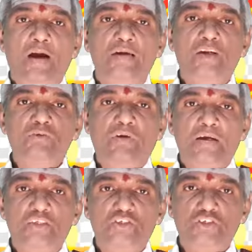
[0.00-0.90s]
అన్నను
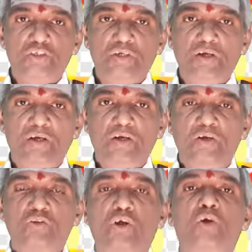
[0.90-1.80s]
వారించి
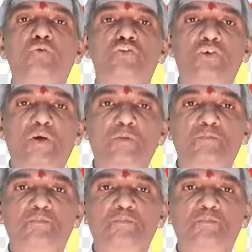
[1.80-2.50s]
తాను వచ్చినాడు